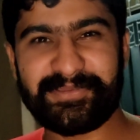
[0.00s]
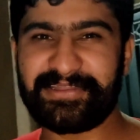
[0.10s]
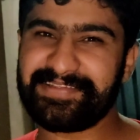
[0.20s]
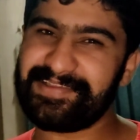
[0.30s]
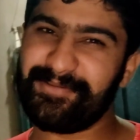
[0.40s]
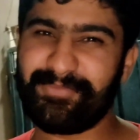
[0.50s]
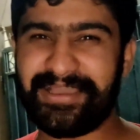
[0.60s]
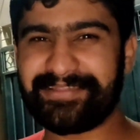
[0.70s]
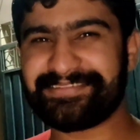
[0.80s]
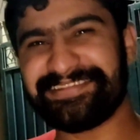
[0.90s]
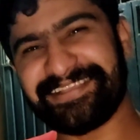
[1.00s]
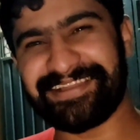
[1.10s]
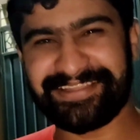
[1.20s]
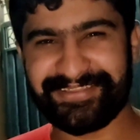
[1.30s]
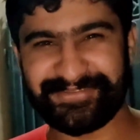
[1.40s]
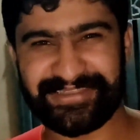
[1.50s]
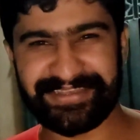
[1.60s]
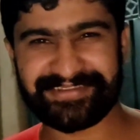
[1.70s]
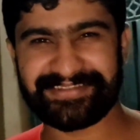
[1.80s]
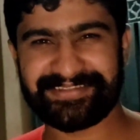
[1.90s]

फिर इस्लामाबाद निकल गया हूँ यार